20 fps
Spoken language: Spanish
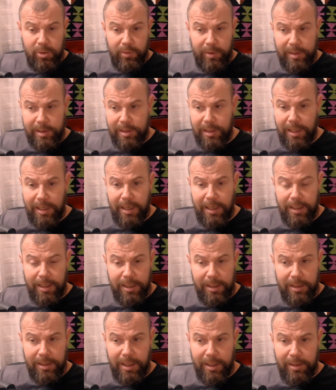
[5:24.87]
hacia la
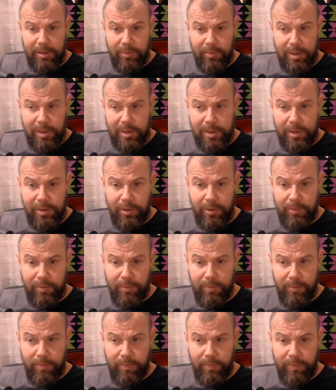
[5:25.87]
quinta dimensión.
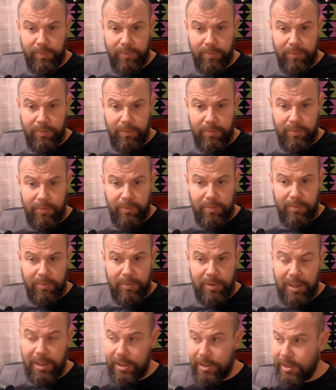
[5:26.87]

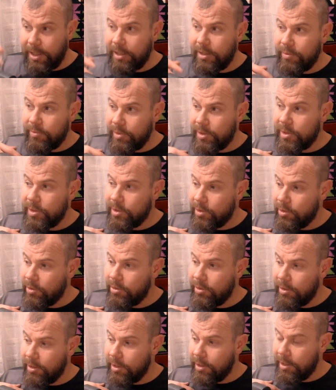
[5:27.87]
Quinta
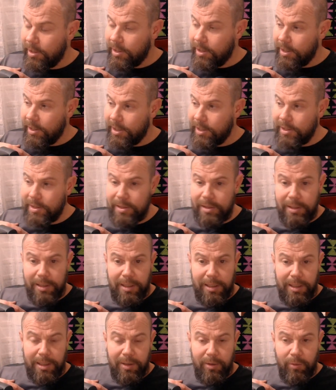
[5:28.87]
dimensión es,
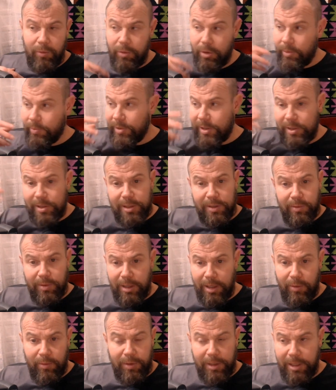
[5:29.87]
eh, uno percibe
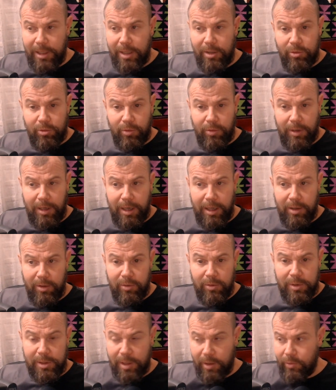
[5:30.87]
la unidad en todas las
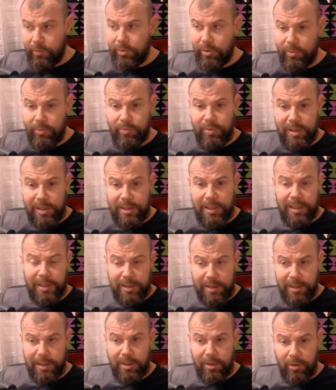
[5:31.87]
cosas, uno empieza a
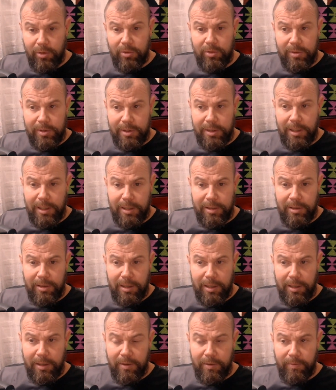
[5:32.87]
ser
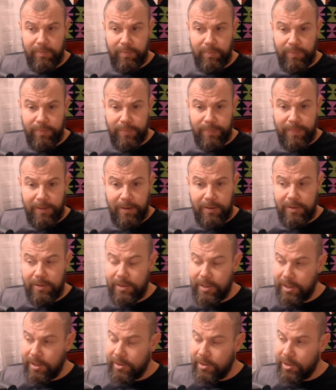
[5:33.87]
consciente
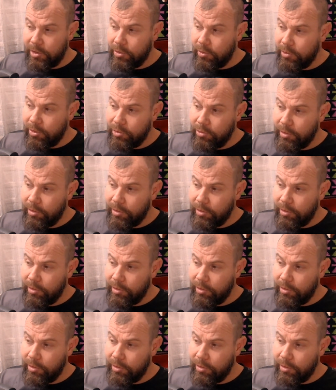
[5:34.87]
de, de, todo esto que